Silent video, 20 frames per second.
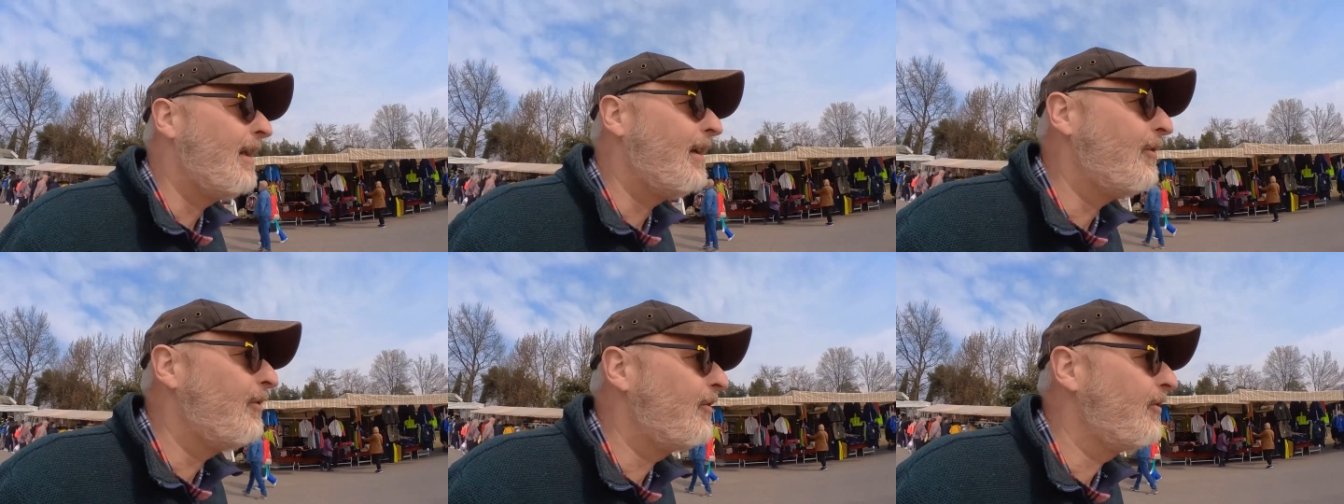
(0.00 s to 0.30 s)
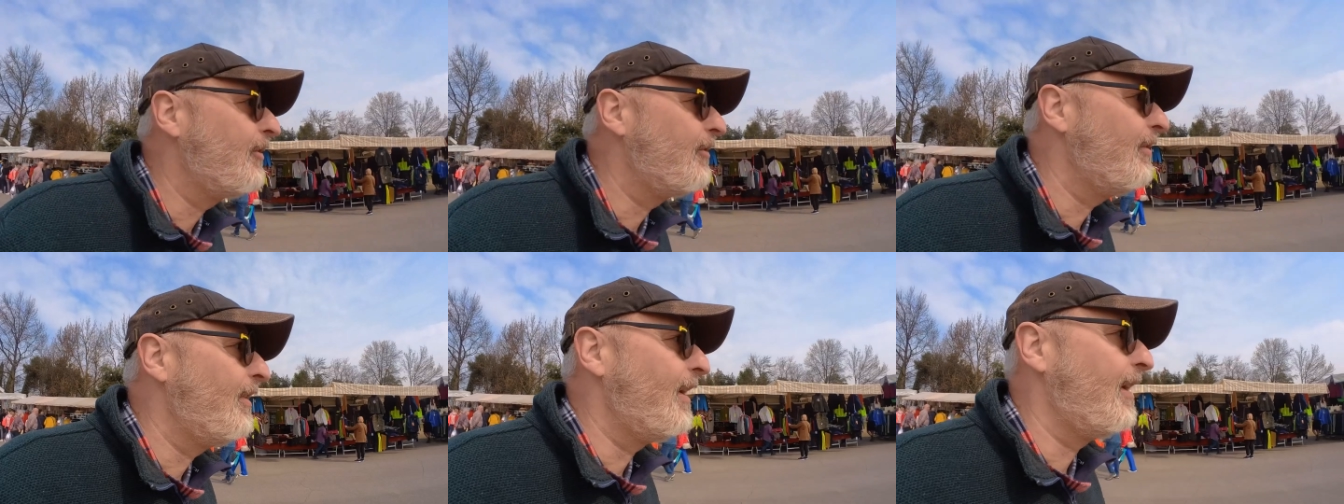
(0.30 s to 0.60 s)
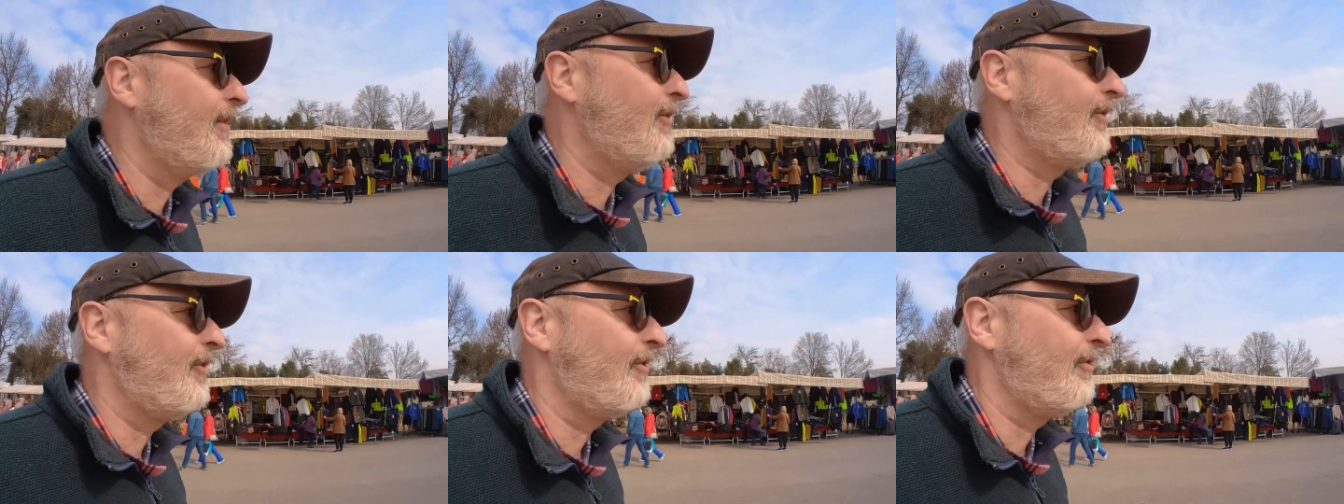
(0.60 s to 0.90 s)
ed eccoci qua
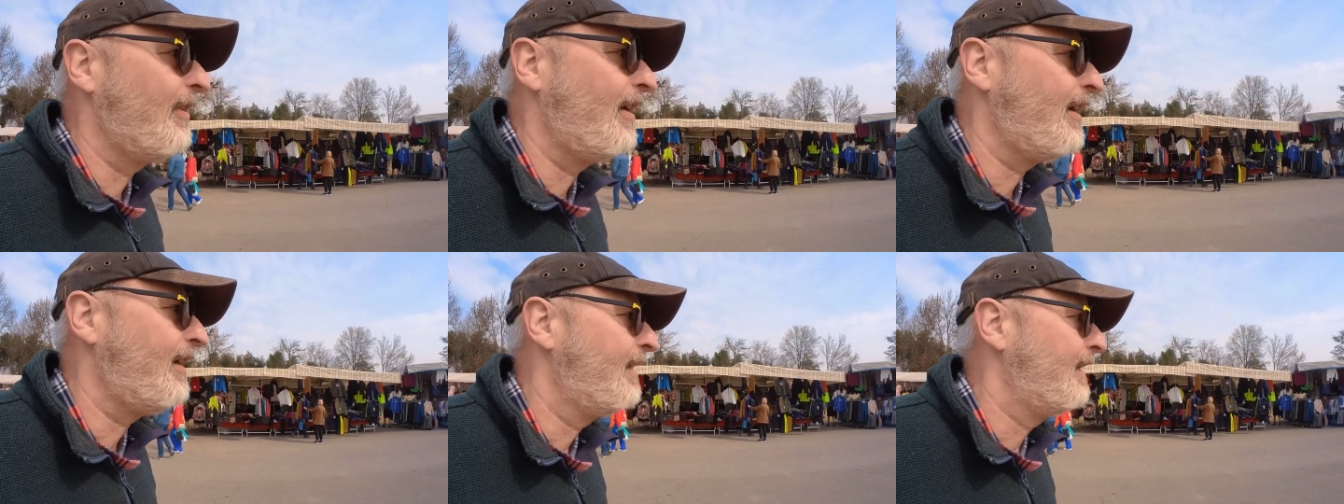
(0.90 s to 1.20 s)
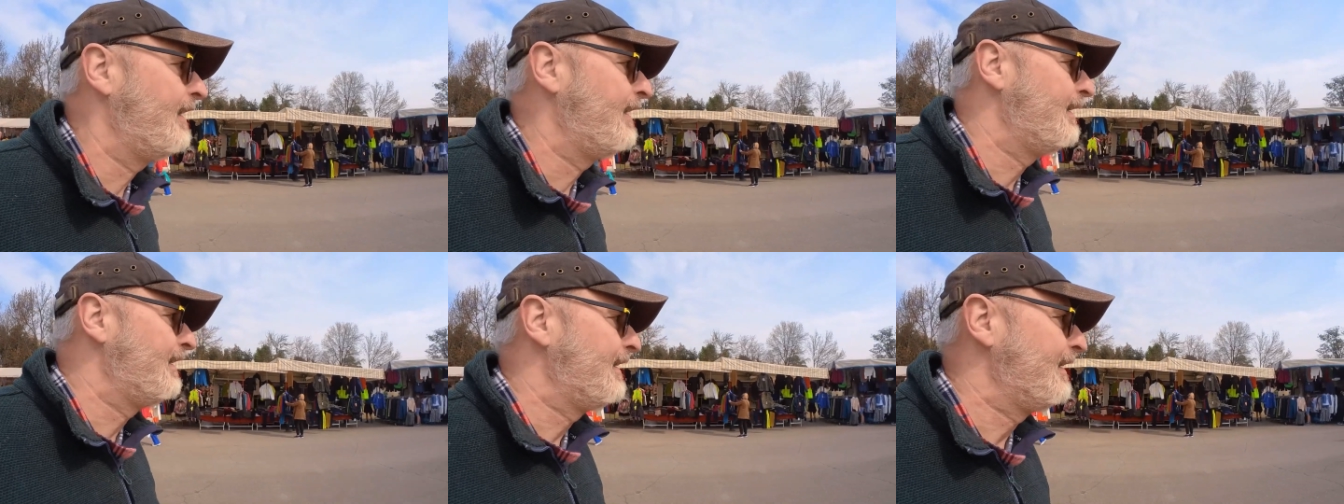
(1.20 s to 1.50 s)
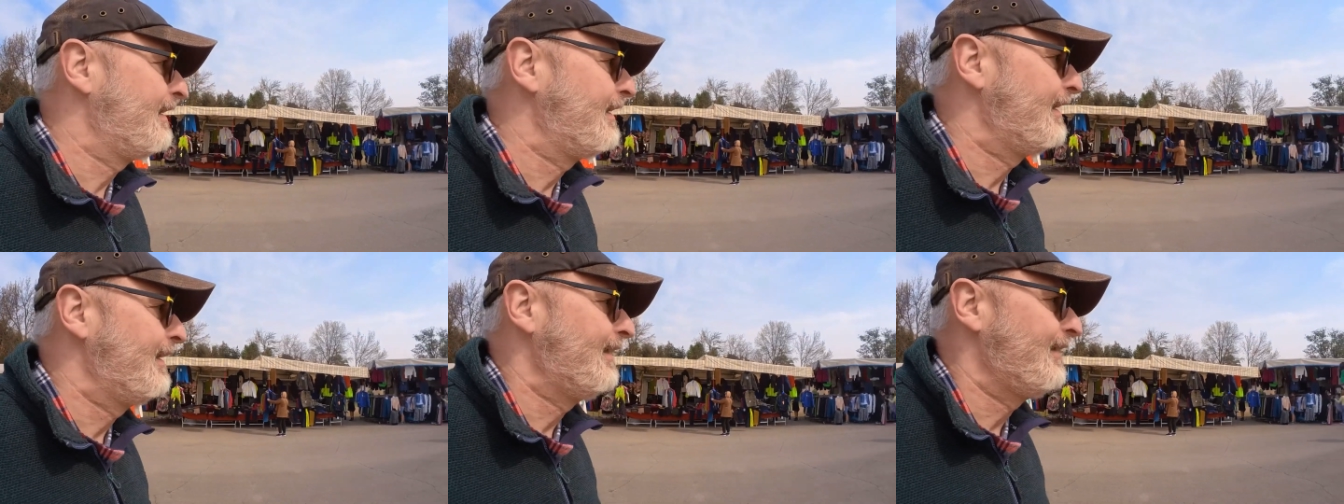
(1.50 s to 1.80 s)
eccoci qua
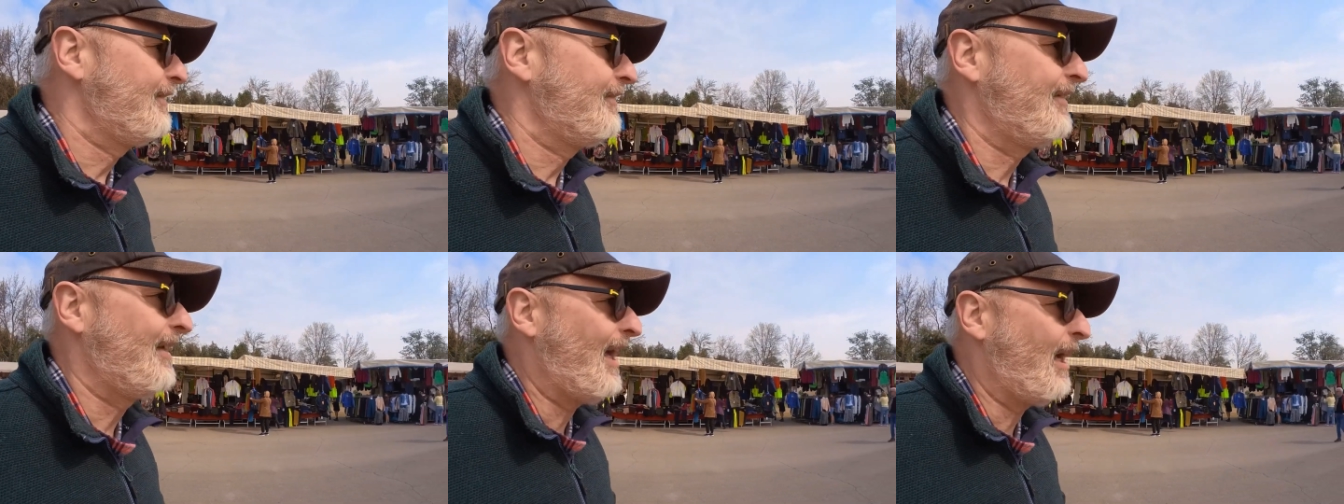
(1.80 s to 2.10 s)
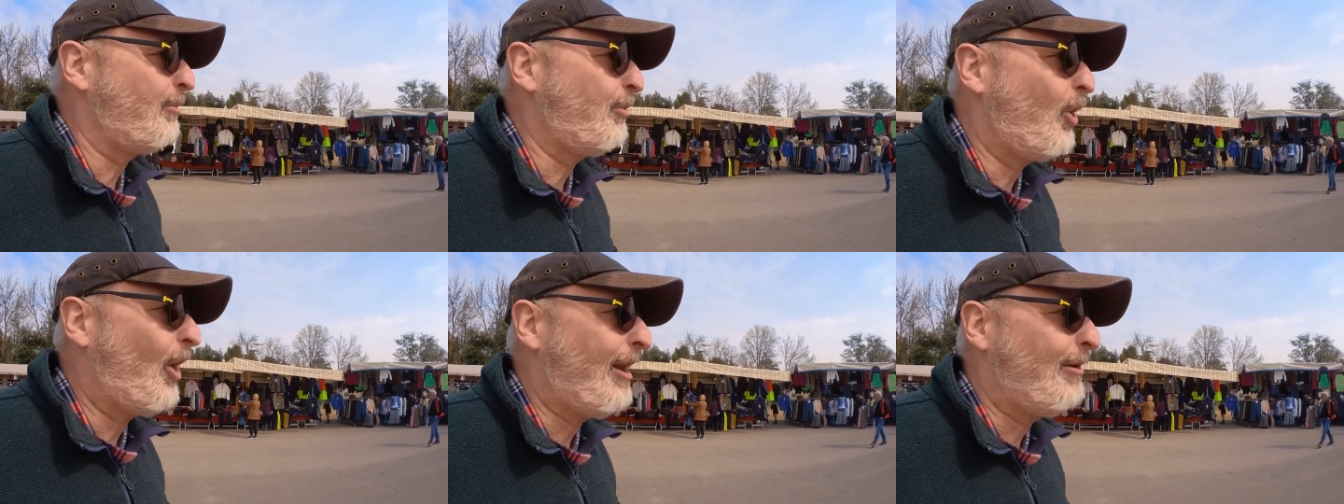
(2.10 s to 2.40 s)
siamo